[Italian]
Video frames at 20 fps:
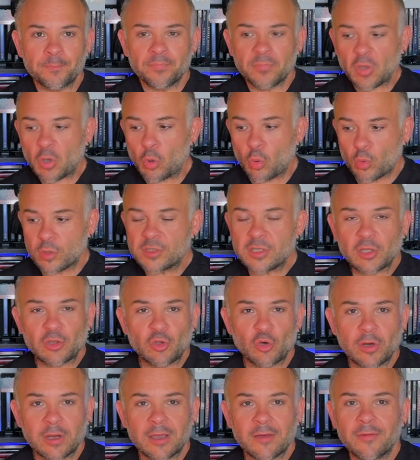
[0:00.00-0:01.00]
con questo
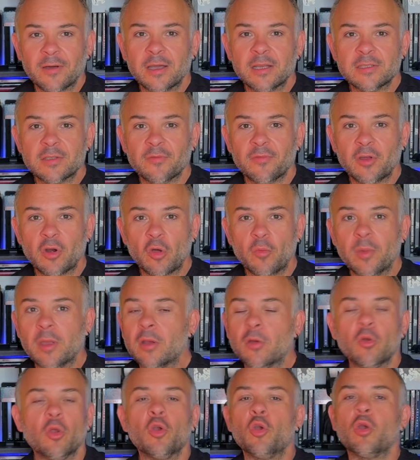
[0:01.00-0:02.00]
attore che fa Christopher
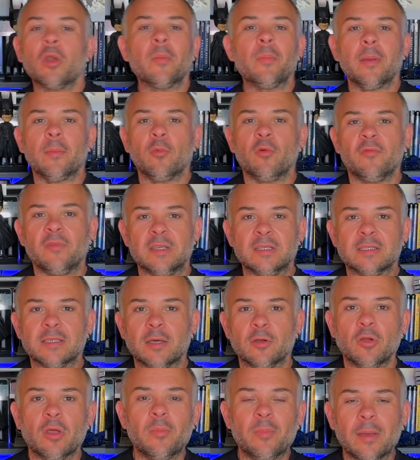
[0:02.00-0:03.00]
Robin noi non l'abbiamo vista,
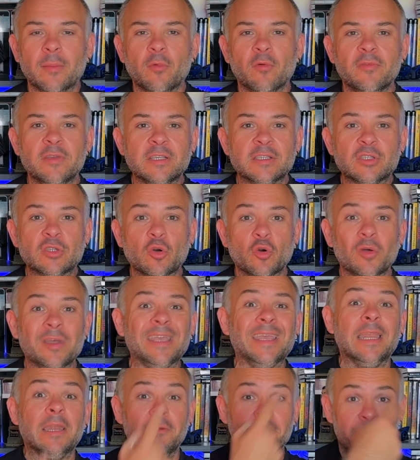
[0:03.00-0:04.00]
noi abbiamo visto
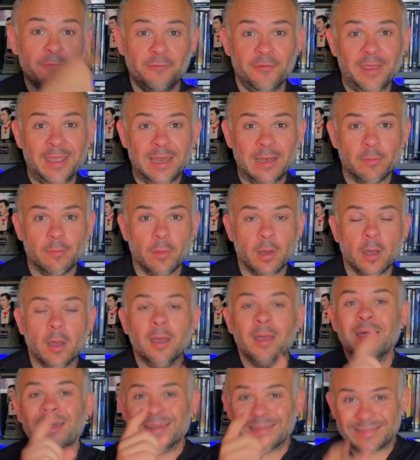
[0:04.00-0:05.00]
il film
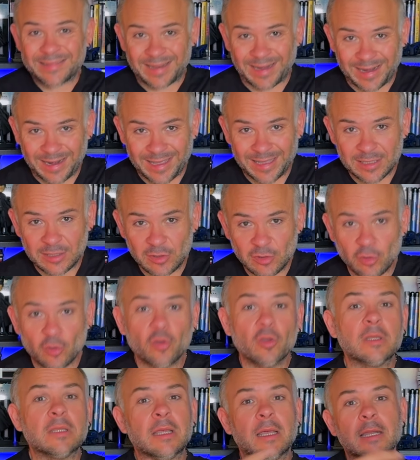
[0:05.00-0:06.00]

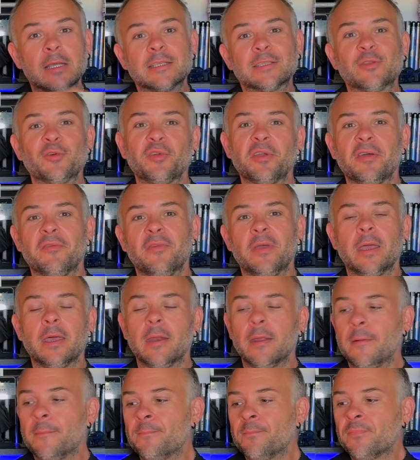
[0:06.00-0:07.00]
tratto dalla storia
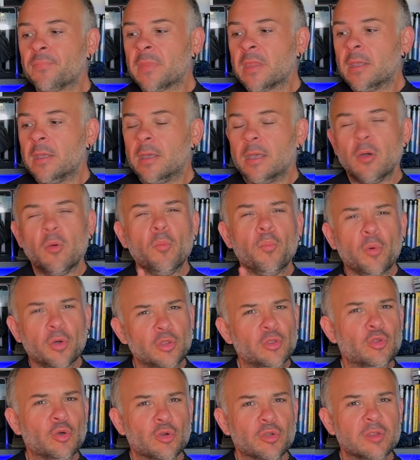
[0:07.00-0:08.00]
vera un po'
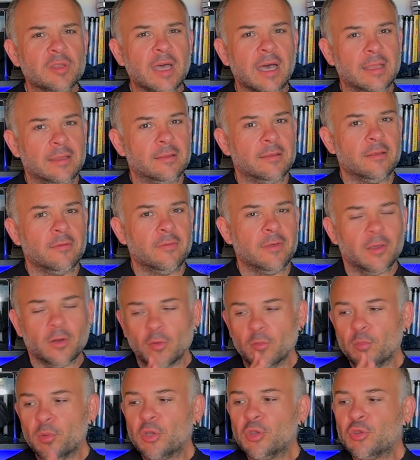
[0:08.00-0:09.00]
importante, vero?
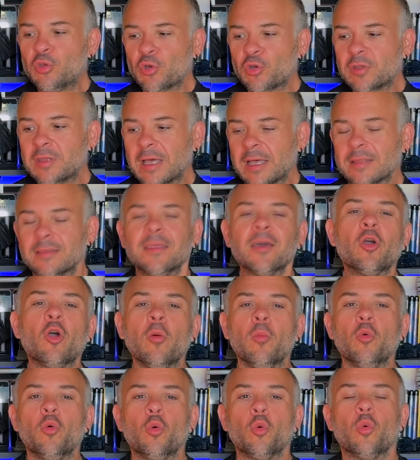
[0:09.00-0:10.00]
Un po' importante.
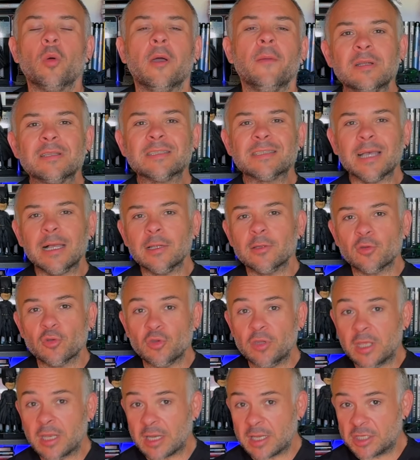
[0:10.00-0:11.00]
Comunque, il salto
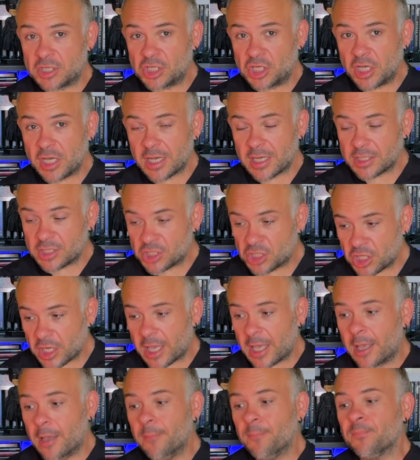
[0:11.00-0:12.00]
di regia
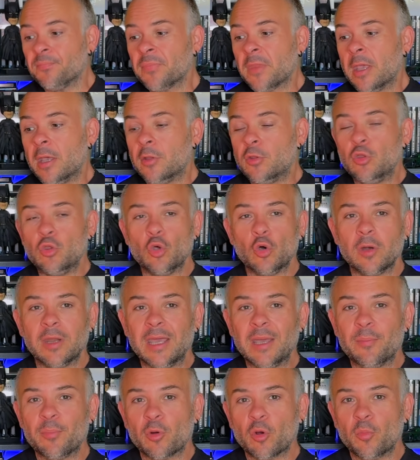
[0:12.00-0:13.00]
c'è, non
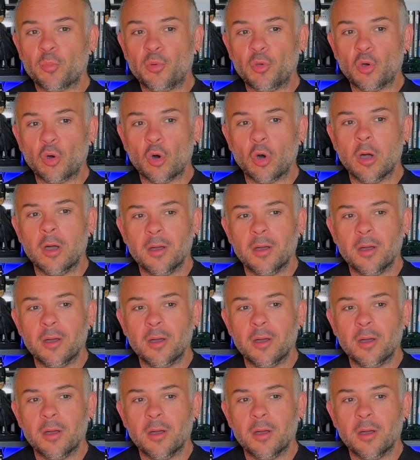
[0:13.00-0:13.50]
è proprio